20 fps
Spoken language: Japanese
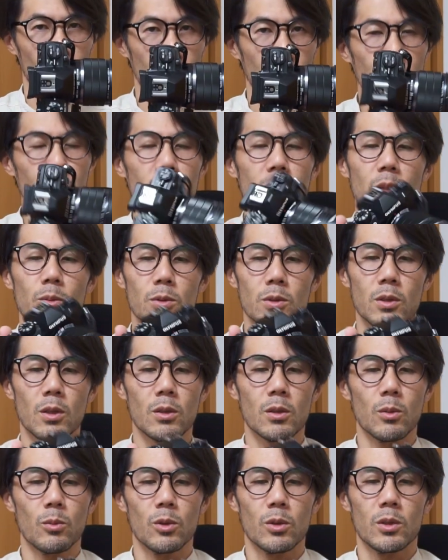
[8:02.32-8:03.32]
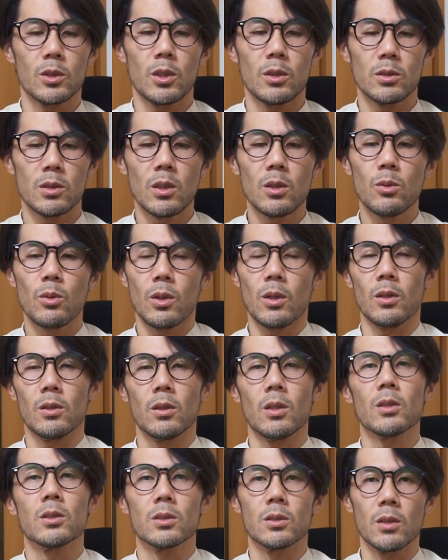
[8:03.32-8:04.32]
EP7 つけてても全然違和感
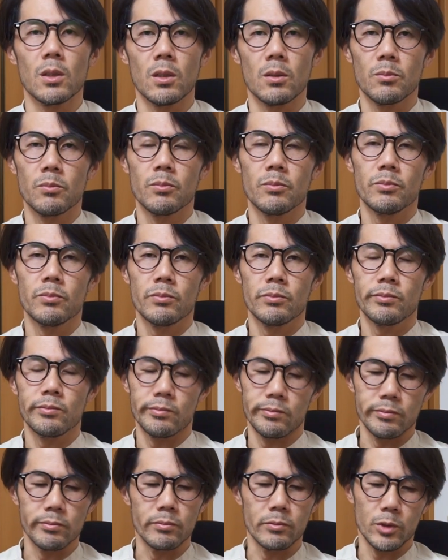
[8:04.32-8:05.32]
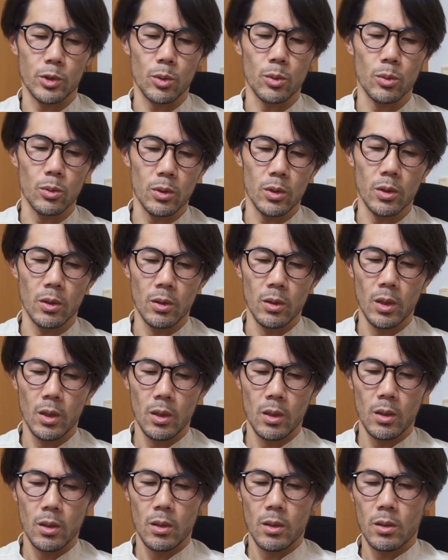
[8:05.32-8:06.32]
ないしね。うん、ちょうどいい。
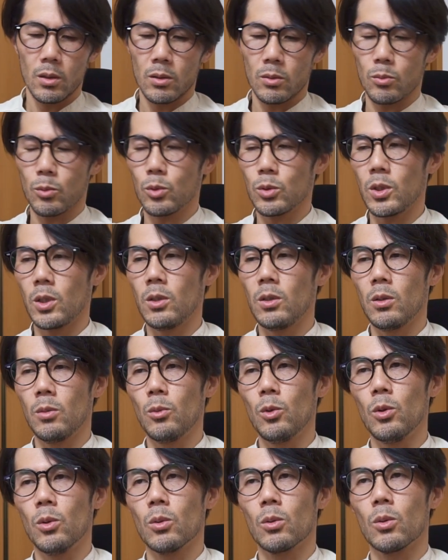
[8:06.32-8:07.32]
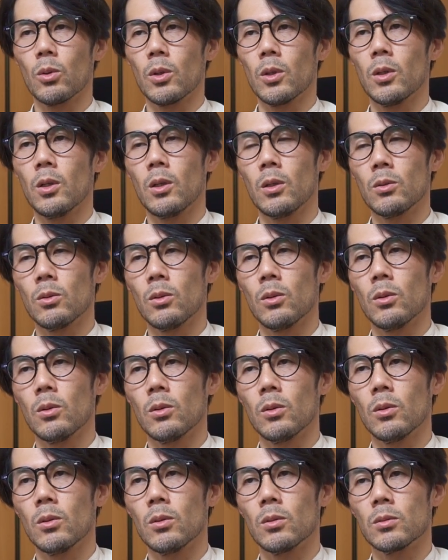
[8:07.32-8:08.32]
僕的にはもうこれ、
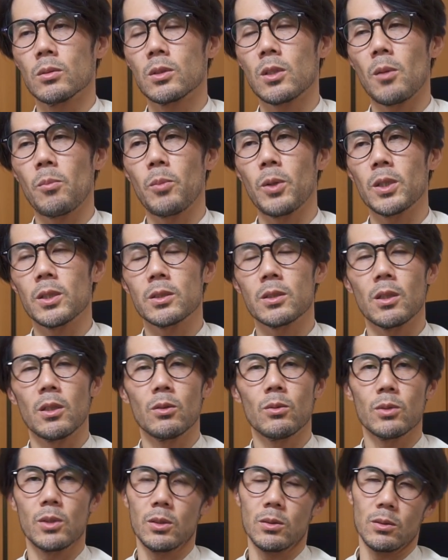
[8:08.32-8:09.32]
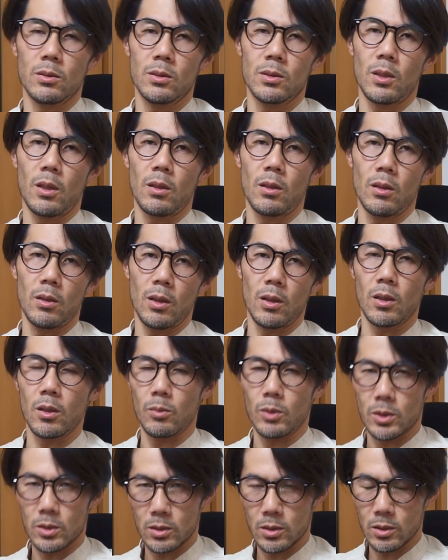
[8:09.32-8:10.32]
つけっぱなし系のレンズに最近なって
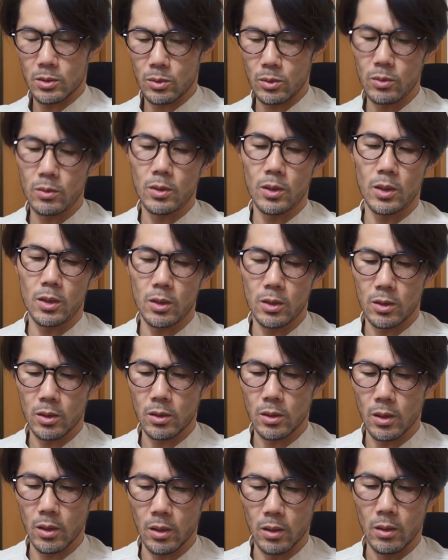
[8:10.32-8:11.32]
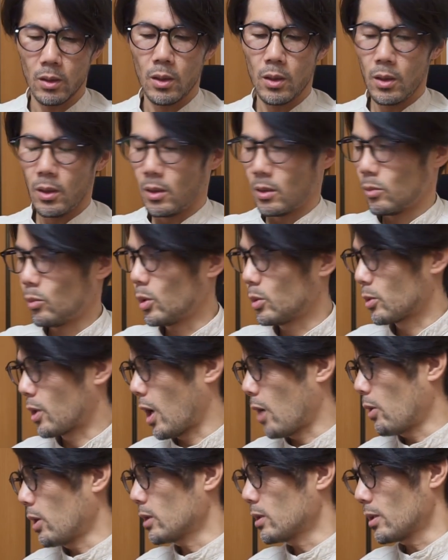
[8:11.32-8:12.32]
ますね。それぐらい気に入ってて。まあ、
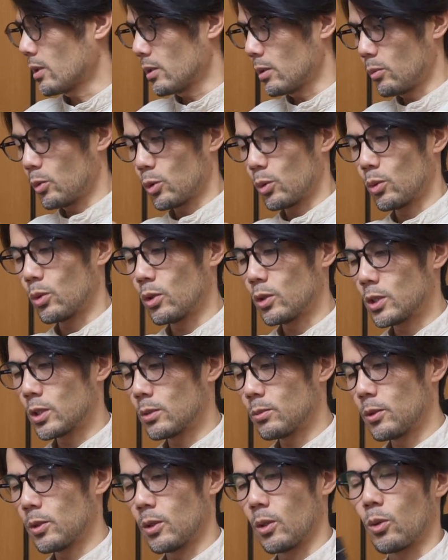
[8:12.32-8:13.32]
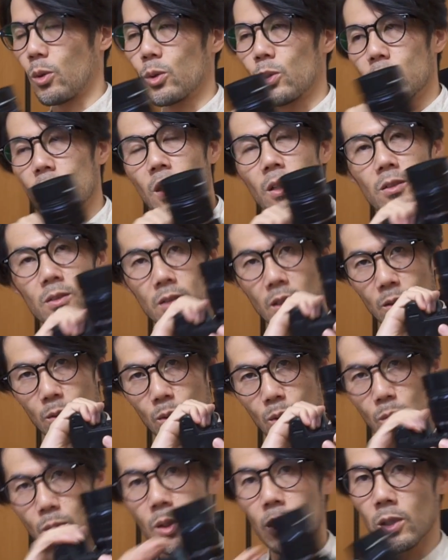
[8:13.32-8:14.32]
側的にはもう特筆すべきではこのサイズだよ
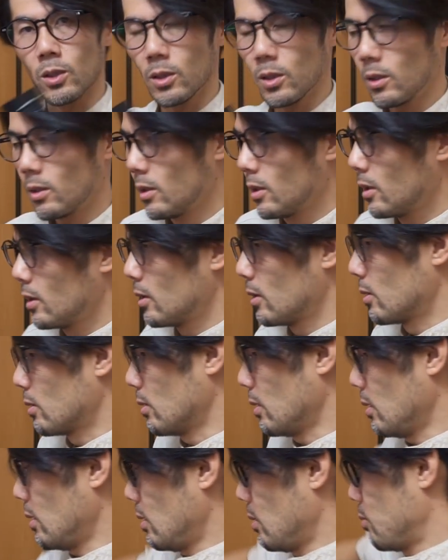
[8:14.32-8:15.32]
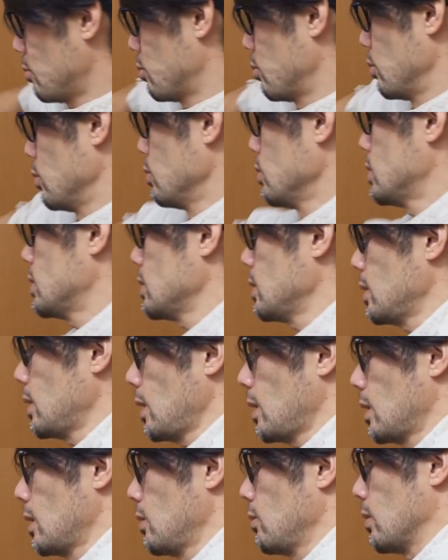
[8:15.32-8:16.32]
で終わりだね。で、写り
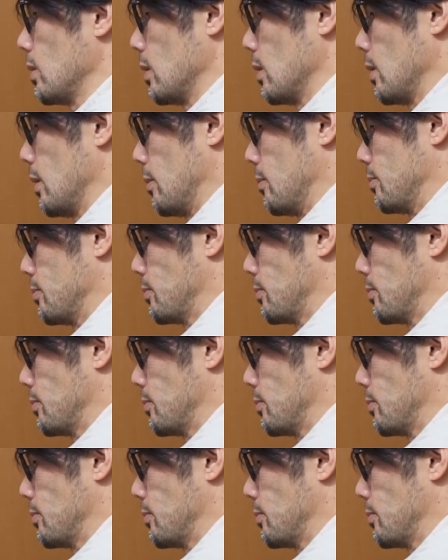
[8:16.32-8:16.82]
的にはね、